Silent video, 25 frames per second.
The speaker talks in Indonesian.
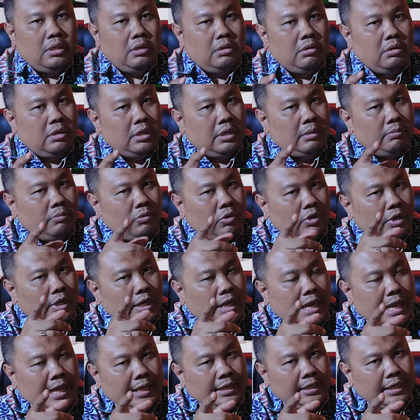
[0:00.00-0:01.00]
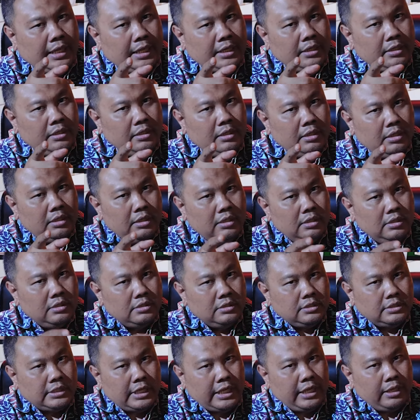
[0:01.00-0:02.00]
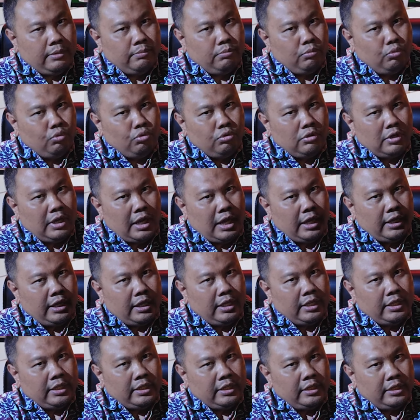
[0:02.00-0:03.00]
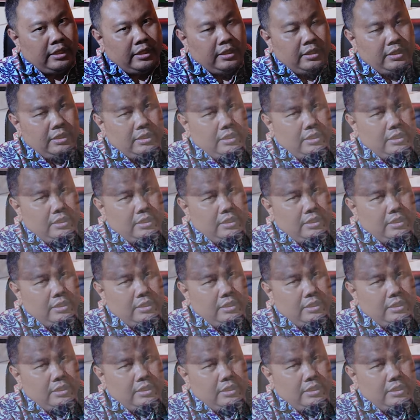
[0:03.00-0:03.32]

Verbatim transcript: Kalau nggak mau ke kanan, saya buka yang ini.